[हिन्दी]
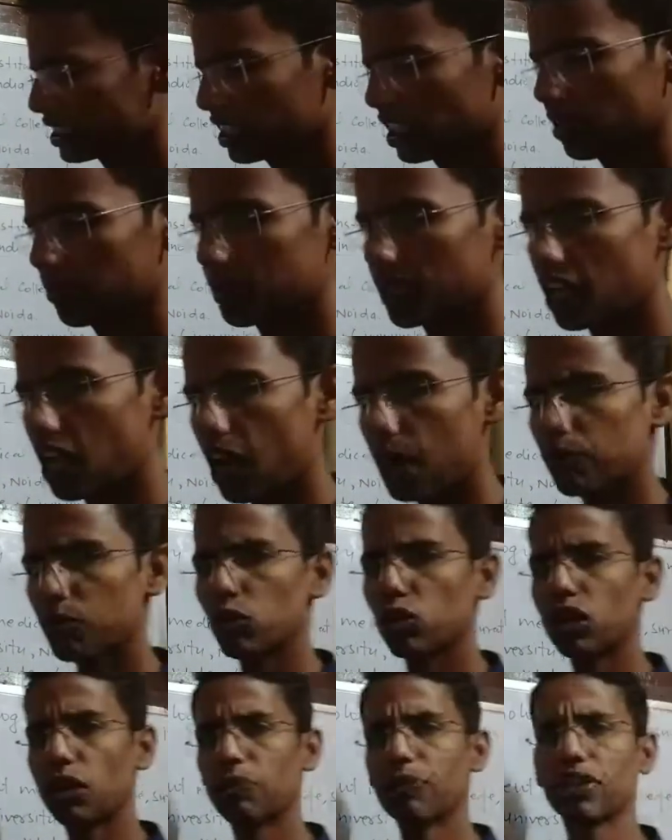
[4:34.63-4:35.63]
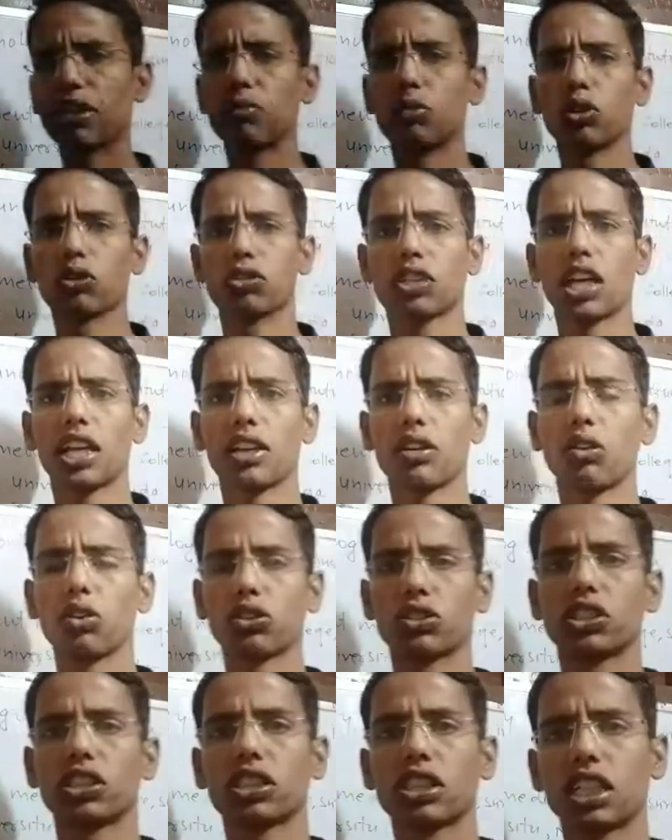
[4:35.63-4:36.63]
से भी आप लोग अपने बहुत सारे
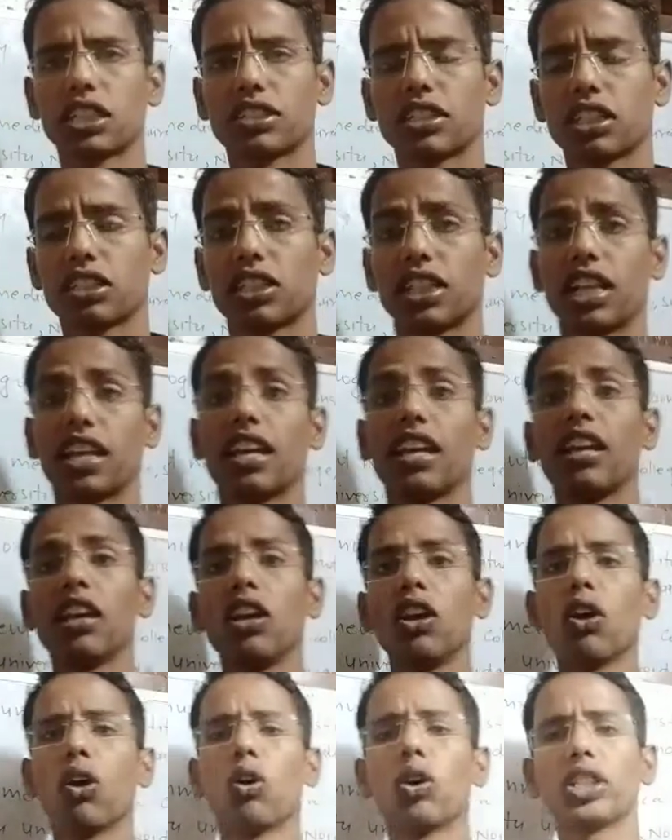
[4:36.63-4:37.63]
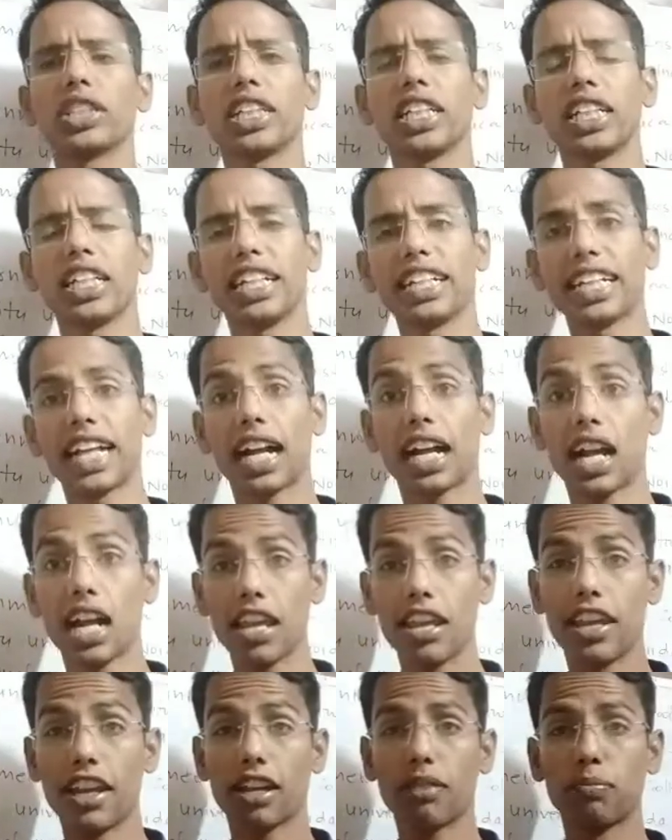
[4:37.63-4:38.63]
कोर्सेज कर सकते हैं और ये इंडिया का
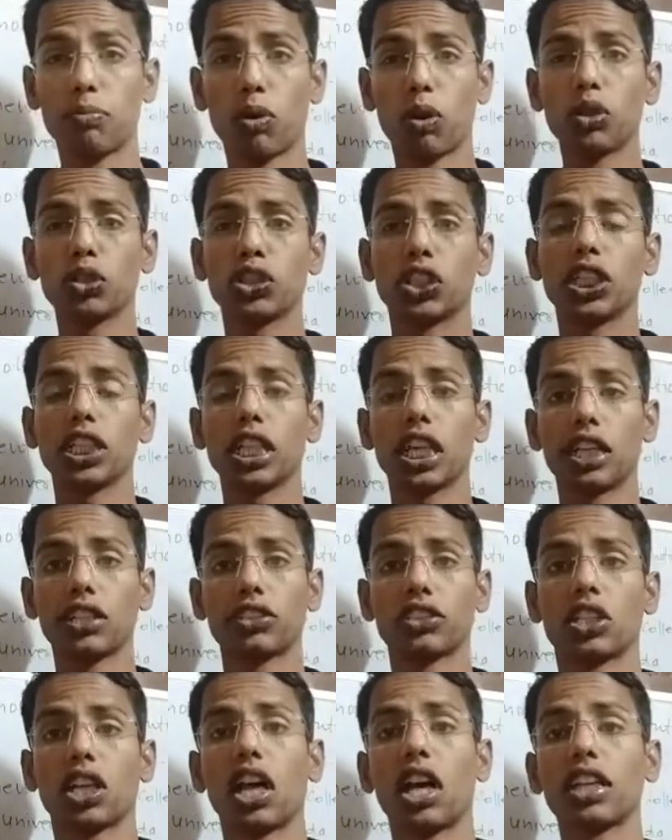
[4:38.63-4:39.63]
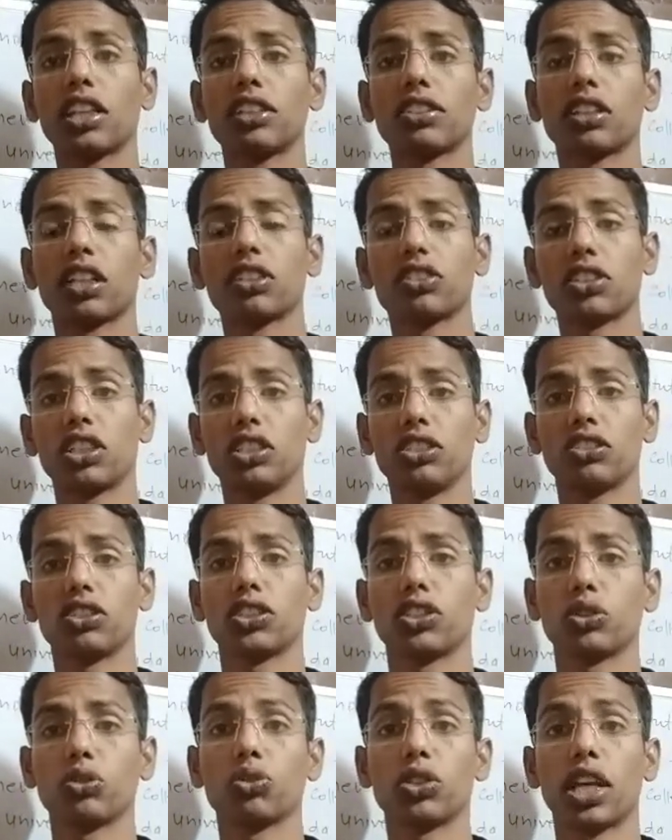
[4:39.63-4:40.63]
एक बहुत ही अच्छा रिसर्च
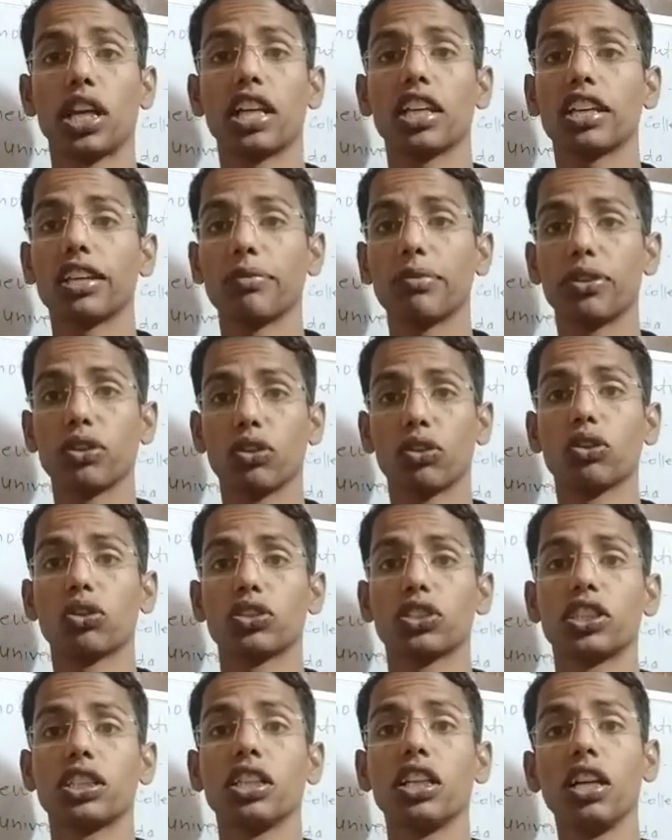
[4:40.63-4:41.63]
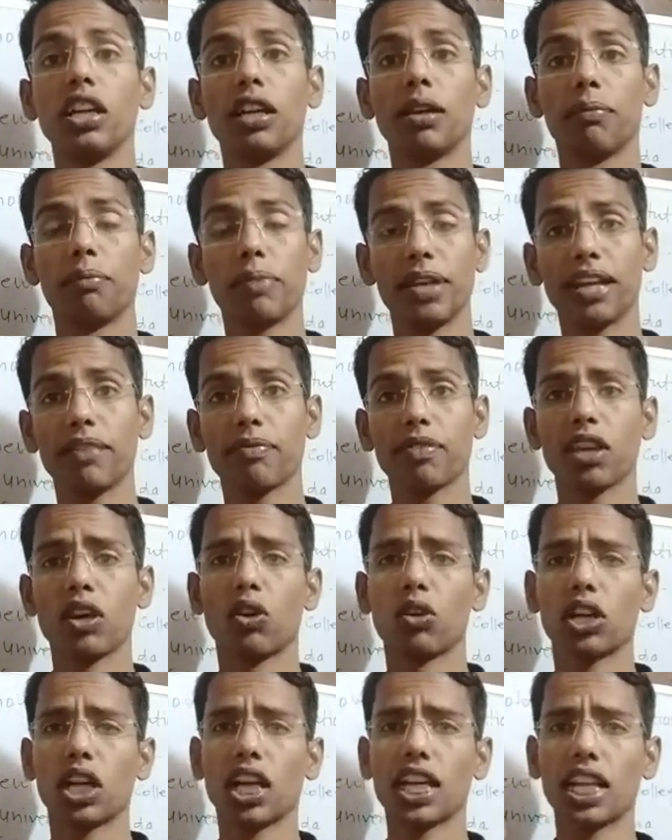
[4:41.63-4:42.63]
इंस्टीट्यूट है इम्यूनोलॉजी में
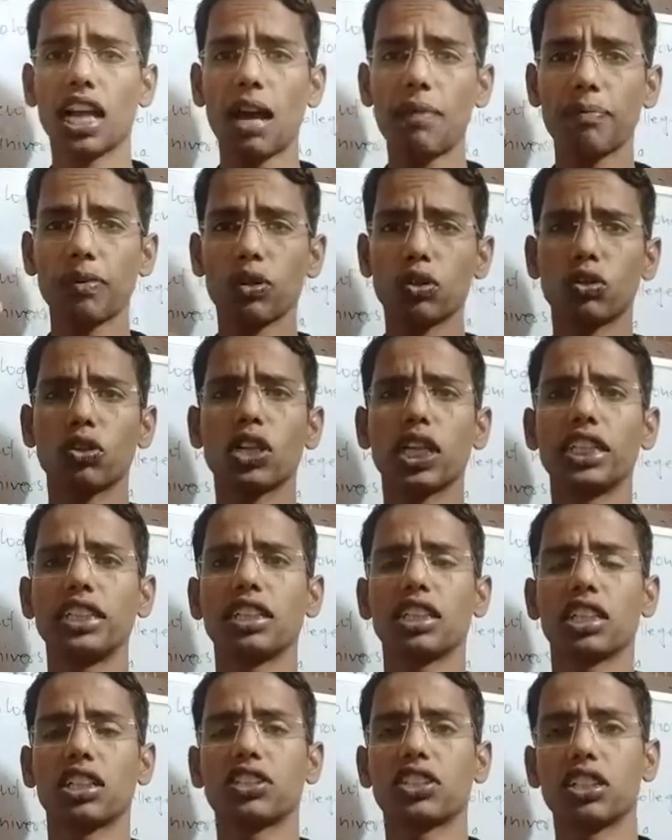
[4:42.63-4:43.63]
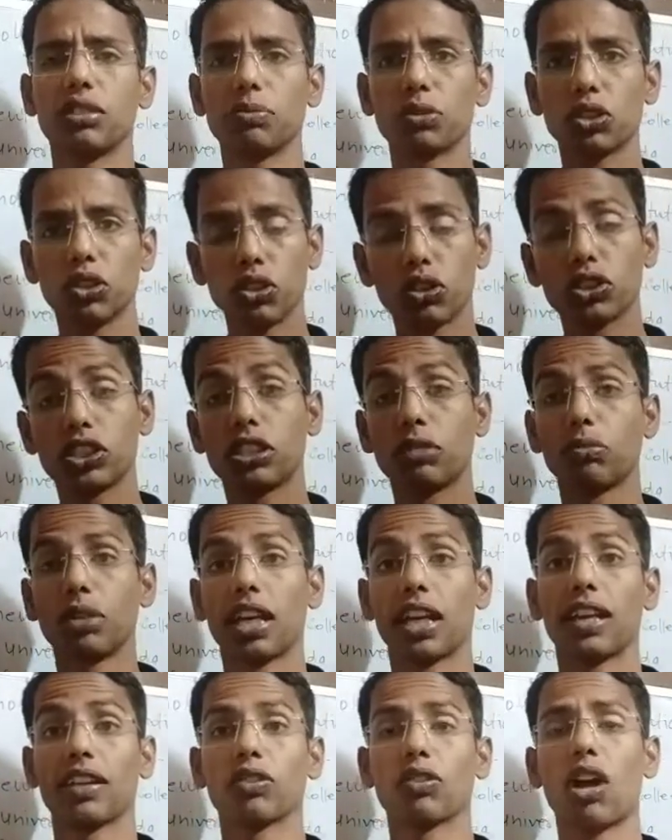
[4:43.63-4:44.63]
और अगर आप लोग लोगों का इंटरेस्ट इम्यूनोलॉजी में
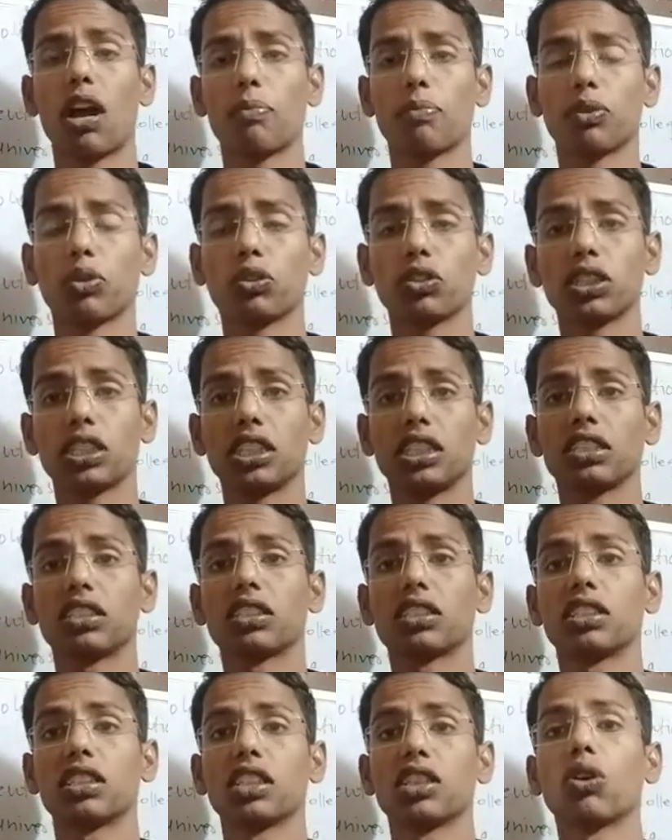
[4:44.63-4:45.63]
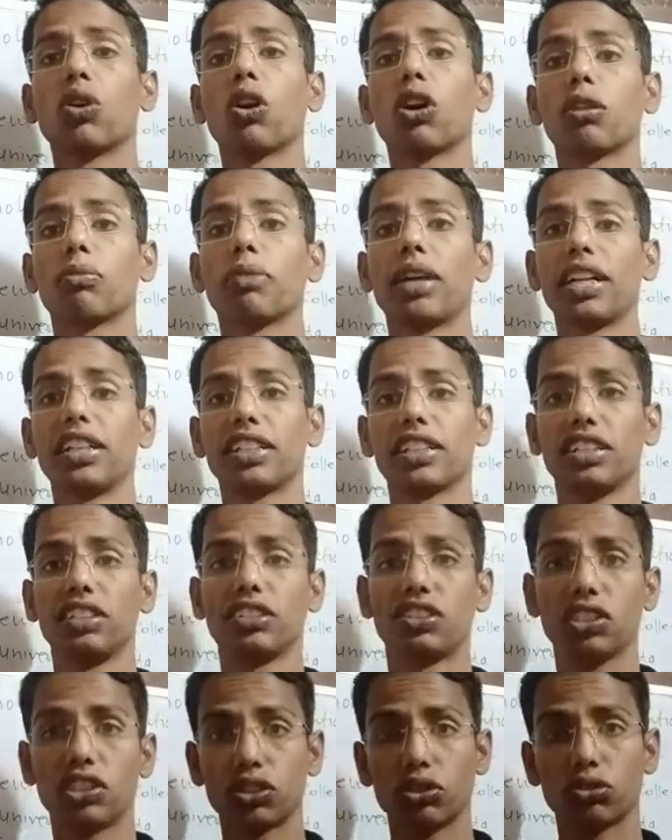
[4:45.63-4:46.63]
है तो आप लोग इस गवर्नमेंट
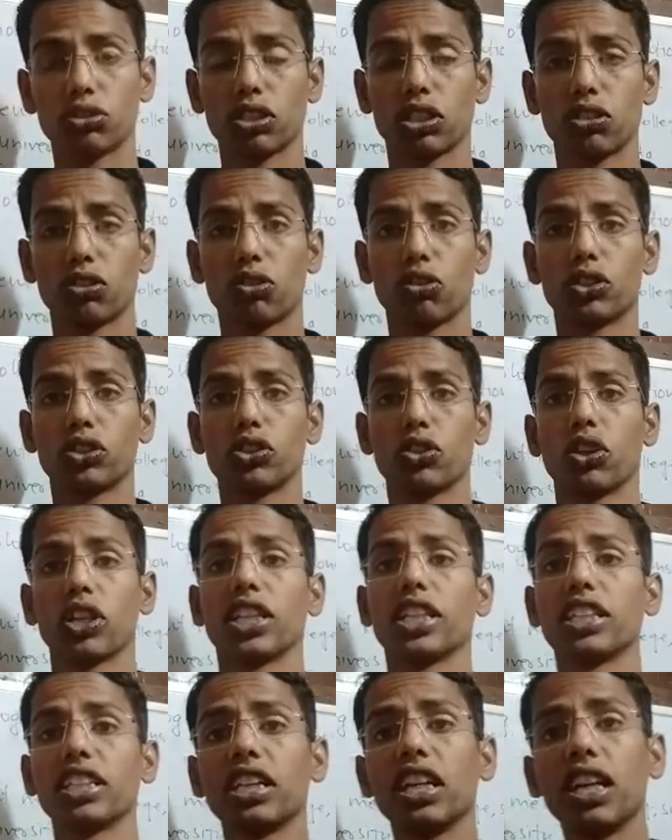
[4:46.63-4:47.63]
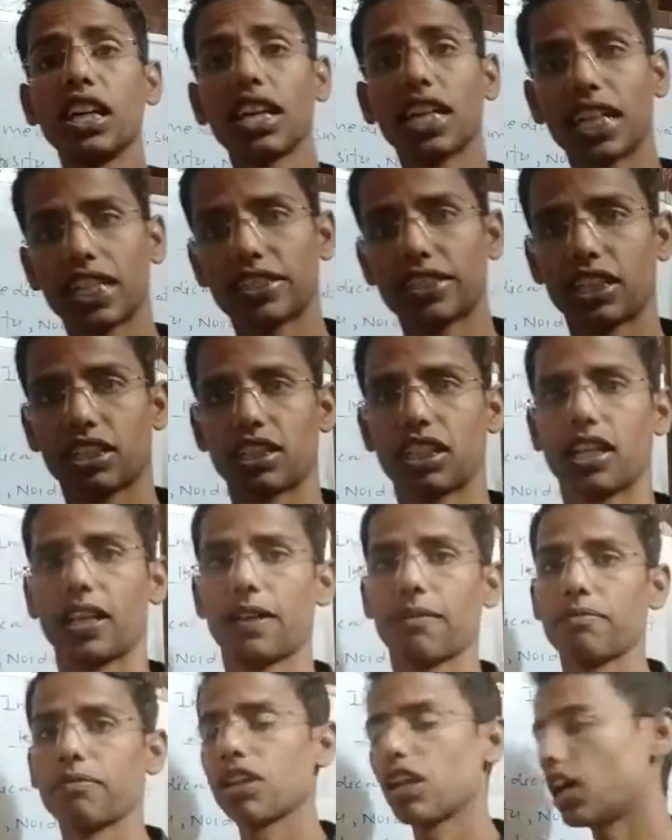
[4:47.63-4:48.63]
इंस्टीट्यूशन को ज्वाइन कर सकते
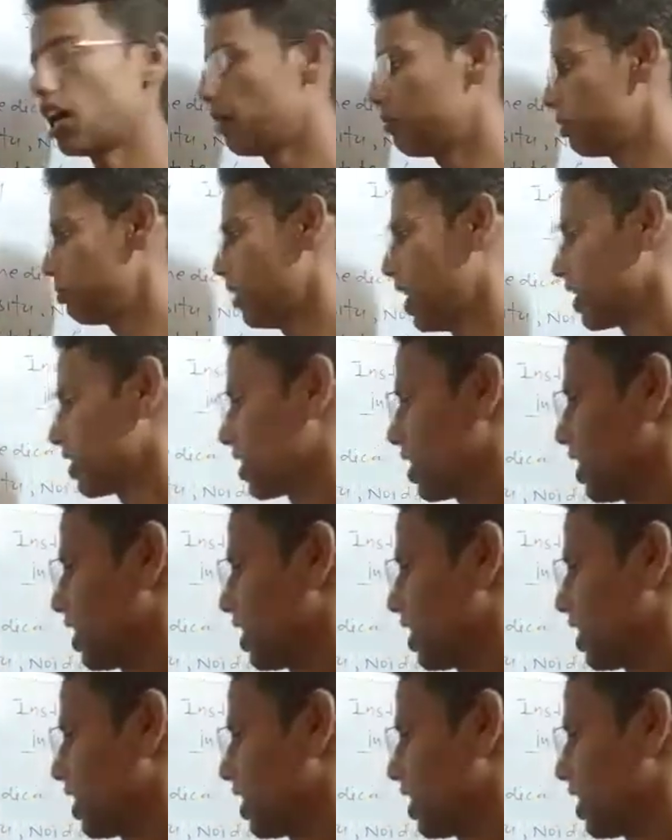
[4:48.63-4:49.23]
हैं अब बात